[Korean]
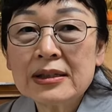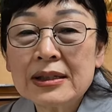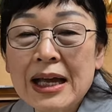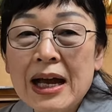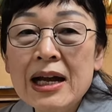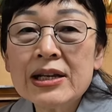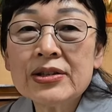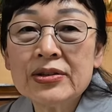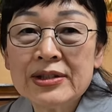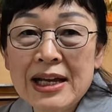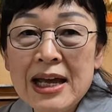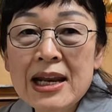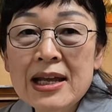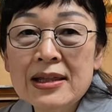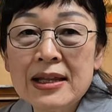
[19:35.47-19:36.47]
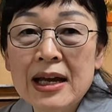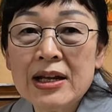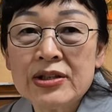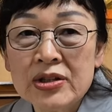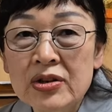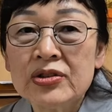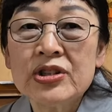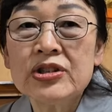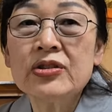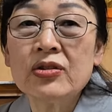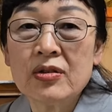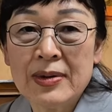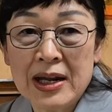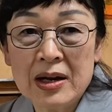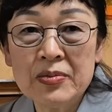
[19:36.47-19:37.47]
다가서지 않았나
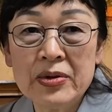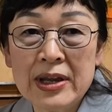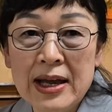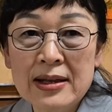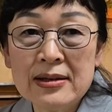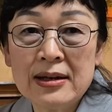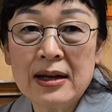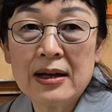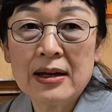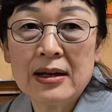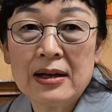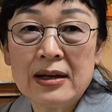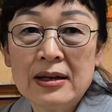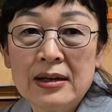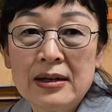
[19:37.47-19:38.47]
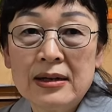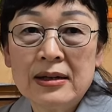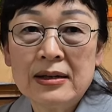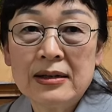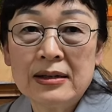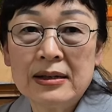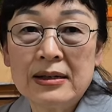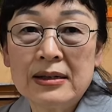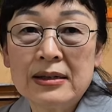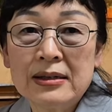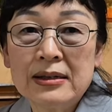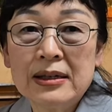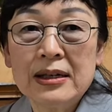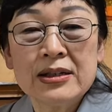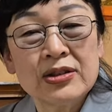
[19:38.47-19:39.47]
정치적으로 바라본 게 아니라 어.
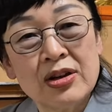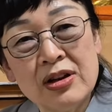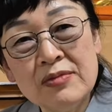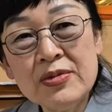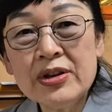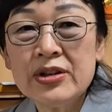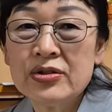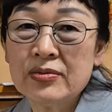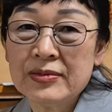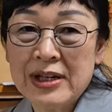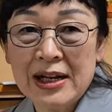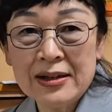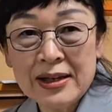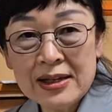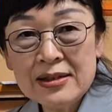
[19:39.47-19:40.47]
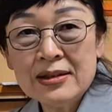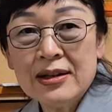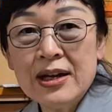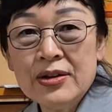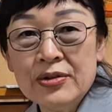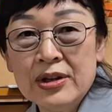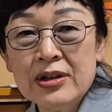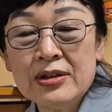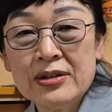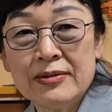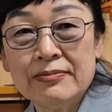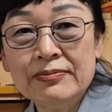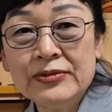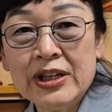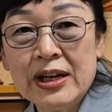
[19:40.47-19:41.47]
설명이 좀 잘 됐을까요 이게
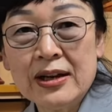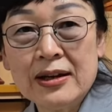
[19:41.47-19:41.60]
참그